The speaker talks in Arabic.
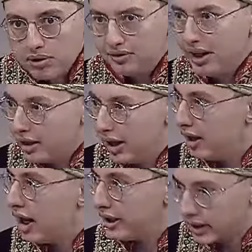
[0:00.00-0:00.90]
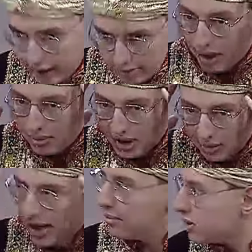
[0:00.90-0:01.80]
بالفعل حتى عمامتي
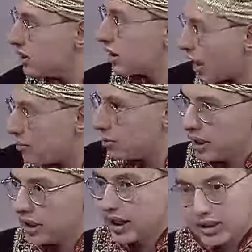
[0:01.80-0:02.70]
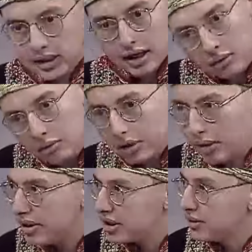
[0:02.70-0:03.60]
بالأمس ذهبت إلى الخزنة
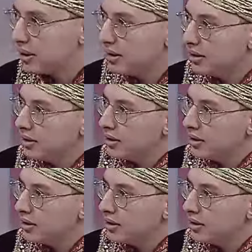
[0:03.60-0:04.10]
ولم أجدها